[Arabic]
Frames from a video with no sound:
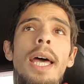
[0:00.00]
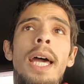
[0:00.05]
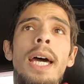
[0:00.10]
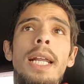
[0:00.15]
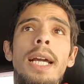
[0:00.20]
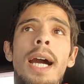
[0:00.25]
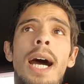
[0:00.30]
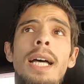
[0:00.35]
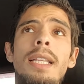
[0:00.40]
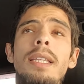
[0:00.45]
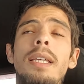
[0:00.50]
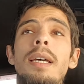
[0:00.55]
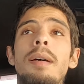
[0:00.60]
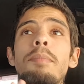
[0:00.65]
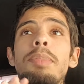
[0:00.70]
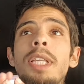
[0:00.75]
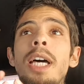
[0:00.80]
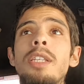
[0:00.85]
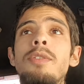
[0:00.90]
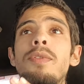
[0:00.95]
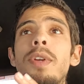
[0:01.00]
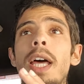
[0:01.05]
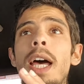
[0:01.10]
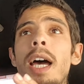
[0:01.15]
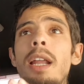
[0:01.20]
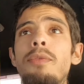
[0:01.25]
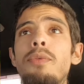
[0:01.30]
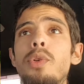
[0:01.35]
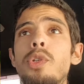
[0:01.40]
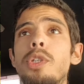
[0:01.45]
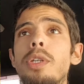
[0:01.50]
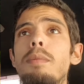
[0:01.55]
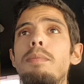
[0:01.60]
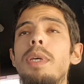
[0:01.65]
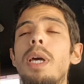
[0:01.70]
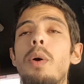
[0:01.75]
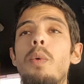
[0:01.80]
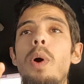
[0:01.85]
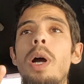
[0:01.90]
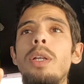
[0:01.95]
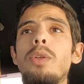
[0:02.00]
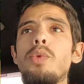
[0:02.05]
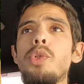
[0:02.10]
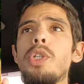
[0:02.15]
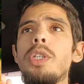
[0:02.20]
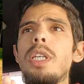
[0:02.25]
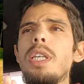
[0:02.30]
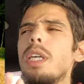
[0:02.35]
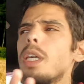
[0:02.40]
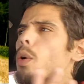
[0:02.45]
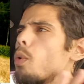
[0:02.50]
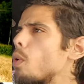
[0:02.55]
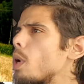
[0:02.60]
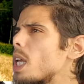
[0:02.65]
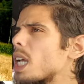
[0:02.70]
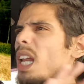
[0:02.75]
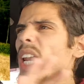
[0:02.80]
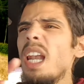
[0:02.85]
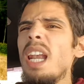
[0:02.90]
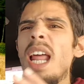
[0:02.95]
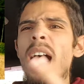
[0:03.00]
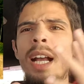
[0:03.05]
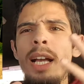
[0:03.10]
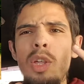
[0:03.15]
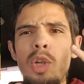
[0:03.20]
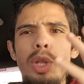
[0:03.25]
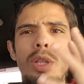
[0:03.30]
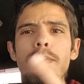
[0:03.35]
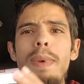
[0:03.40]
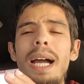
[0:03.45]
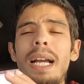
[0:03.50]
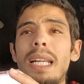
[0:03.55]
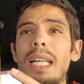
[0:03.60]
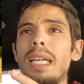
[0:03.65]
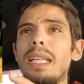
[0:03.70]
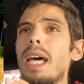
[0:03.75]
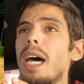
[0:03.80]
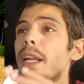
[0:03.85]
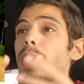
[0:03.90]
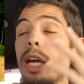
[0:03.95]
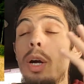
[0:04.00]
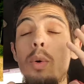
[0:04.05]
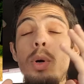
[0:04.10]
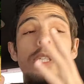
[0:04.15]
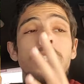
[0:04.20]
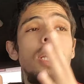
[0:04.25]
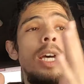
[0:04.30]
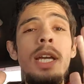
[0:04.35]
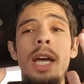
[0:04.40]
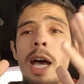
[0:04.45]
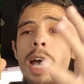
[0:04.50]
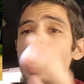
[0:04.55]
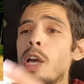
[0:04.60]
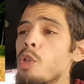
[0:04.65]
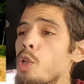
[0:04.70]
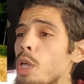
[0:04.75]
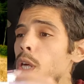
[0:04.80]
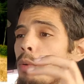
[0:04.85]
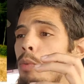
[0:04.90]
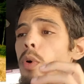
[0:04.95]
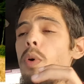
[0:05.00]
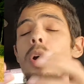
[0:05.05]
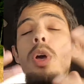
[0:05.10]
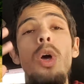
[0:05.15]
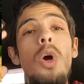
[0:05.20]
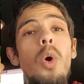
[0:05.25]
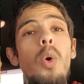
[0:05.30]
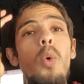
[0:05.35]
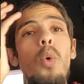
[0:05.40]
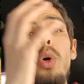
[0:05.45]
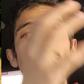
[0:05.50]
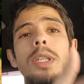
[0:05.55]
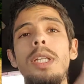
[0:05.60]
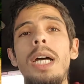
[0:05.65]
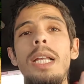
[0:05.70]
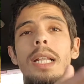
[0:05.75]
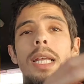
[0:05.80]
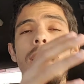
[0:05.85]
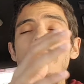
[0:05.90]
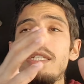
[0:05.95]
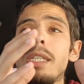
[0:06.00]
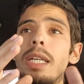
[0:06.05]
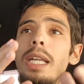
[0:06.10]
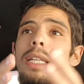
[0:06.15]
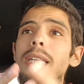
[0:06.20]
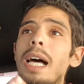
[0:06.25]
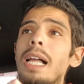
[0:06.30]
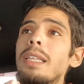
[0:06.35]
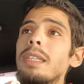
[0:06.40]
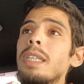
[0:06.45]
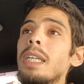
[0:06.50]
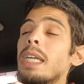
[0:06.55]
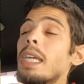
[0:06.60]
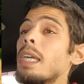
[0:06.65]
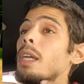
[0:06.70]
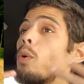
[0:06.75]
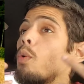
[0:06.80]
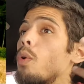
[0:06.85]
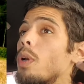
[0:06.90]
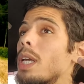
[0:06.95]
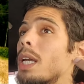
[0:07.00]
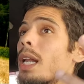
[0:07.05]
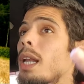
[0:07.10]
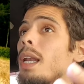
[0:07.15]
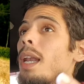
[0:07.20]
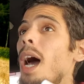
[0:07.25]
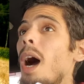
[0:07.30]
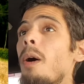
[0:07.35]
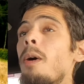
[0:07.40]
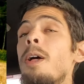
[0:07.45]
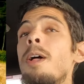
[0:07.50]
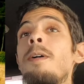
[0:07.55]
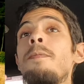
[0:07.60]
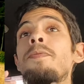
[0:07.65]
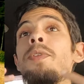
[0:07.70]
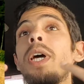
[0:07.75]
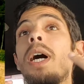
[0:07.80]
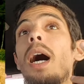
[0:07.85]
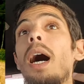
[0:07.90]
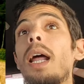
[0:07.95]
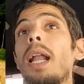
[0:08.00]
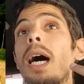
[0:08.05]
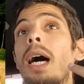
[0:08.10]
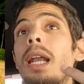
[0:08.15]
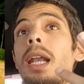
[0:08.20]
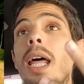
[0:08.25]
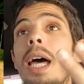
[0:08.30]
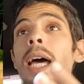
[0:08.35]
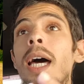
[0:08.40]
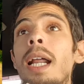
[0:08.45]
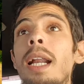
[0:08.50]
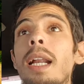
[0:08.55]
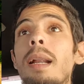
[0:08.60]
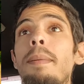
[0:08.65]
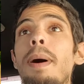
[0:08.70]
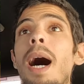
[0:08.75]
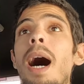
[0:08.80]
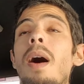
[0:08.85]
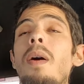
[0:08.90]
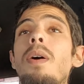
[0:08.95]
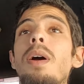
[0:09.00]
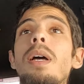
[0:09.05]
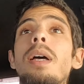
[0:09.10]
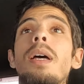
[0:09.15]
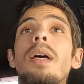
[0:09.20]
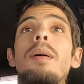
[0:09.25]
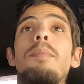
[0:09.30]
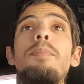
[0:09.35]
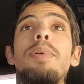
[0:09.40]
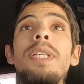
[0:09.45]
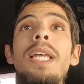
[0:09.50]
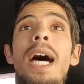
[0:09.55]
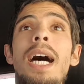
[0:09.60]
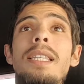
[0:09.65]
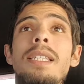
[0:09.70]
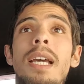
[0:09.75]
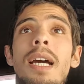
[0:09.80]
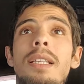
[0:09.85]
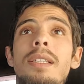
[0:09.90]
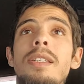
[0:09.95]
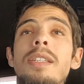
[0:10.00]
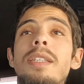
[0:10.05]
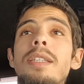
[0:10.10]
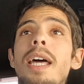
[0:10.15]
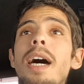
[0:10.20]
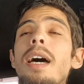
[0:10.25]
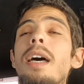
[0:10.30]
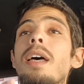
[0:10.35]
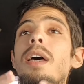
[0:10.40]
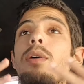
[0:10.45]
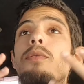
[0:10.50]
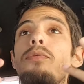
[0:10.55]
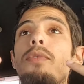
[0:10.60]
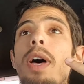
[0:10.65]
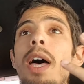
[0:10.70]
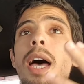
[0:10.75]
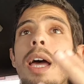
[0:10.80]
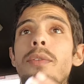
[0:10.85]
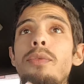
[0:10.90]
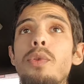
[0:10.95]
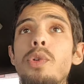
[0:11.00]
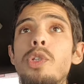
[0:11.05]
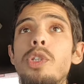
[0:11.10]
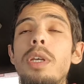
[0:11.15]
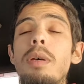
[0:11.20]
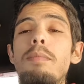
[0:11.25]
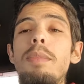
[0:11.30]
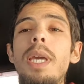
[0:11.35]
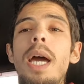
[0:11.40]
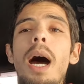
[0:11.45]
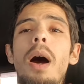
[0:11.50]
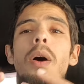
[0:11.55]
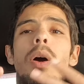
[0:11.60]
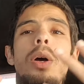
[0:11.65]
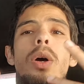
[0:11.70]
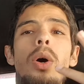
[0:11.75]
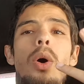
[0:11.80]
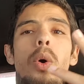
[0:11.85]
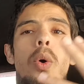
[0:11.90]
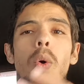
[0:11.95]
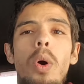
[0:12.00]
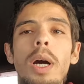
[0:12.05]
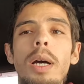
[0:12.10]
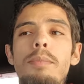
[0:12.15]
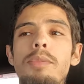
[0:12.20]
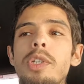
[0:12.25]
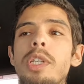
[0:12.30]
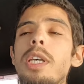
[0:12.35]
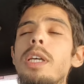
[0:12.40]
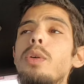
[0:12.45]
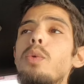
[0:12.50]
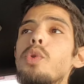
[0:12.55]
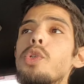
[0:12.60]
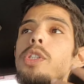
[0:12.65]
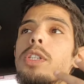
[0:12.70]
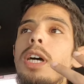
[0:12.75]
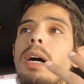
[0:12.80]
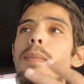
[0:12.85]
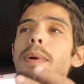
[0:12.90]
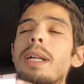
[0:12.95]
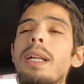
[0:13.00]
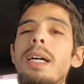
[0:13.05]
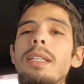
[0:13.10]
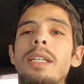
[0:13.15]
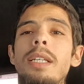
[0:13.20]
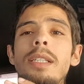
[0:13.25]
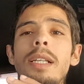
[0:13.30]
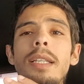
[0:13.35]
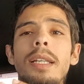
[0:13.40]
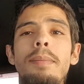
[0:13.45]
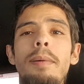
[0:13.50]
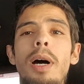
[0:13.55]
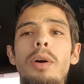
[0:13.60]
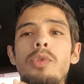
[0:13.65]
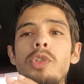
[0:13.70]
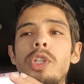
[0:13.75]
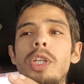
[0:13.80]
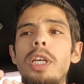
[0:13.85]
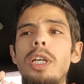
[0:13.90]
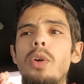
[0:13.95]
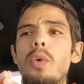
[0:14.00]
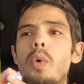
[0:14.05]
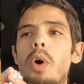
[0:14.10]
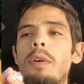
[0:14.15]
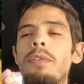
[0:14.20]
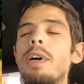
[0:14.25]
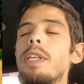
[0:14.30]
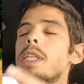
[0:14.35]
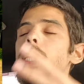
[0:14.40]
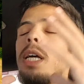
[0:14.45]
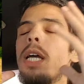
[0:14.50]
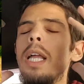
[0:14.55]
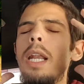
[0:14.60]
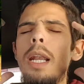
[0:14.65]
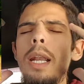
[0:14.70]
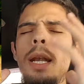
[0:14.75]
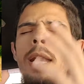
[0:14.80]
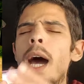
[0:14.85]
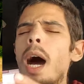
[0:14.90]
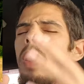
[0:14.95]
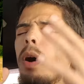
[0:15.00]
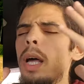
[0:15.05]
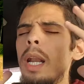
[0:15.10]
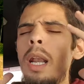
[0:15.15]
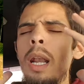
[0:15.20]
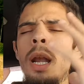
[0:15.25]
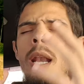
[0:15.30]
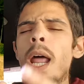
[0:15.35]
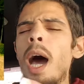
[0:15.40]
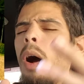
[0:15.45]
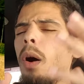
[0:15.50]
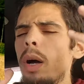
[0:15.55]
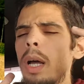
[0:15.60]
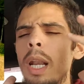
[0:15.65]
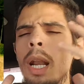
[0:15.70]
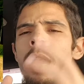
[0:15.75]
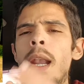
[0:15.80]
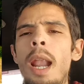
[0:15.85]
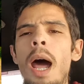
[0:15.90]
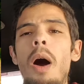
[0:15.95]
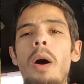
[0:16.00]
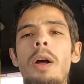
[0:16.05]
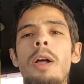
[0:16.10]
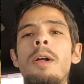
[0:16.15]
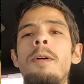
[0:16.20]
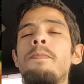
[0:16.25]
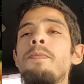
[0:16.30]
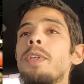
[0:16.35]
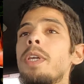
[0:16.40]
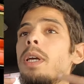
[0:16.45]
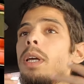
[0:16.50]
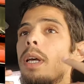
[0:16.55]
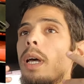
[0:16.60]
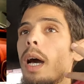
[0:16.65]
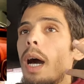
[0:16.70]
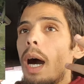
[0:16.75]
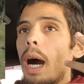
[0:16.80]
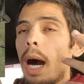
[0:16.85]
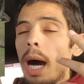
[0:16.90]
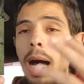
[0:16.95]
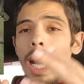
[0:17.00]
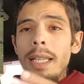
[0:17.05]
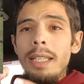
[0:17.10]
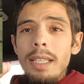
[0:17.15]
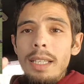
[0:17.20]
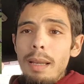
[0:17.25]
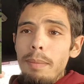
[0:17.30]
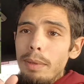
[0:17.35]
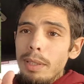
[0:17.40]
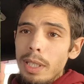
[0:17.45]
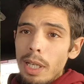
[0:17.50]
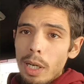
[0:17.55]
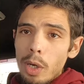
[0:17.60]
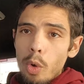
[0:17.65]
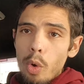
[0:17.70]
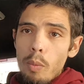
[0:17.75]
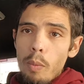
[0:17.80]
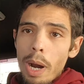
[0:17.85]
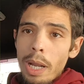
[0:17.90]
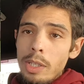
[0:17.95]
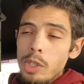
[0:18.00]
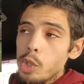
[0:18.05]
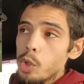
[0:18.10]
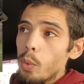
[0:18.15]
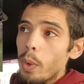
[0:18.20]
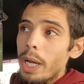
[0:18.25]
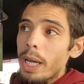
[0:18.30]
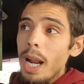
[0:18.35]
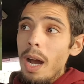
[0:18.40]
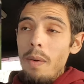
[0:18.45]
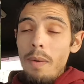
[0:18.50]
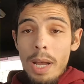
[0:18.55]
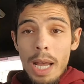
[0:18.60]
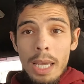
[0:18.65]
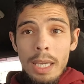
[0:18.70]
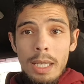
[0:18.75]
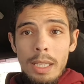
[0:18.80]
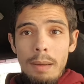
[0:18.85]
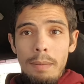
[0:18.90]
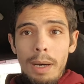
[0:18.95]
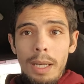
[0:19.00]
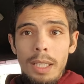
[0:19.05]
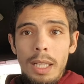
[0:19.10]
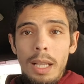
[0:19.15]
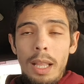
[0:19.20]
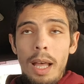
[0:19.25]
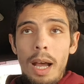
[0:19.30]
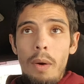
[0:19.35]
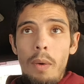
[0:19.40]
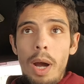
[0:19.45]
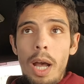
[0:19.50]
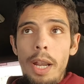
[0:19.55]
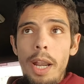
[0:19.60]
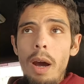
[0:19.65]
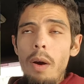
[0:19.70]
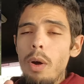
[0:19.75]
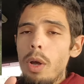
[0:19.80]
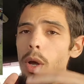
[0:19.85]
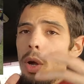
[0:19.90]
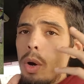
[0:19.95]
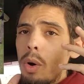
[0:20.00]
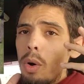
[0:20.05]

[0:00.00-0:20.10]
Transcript: 4 بدات في 1961 كيقول لك لا كيشد معاك الغنانه يا وانت يا اجيبو ورد هذا الانسان هذا على الطريق كيقول لك لا راه الاير 4 بدات كتصنع في 1900 50 واستمرت حتى 94 ووقفات الا الا الا غادي دابا ندير لكم واحد التصويره ها هي دابا غادي تلقاوها هنا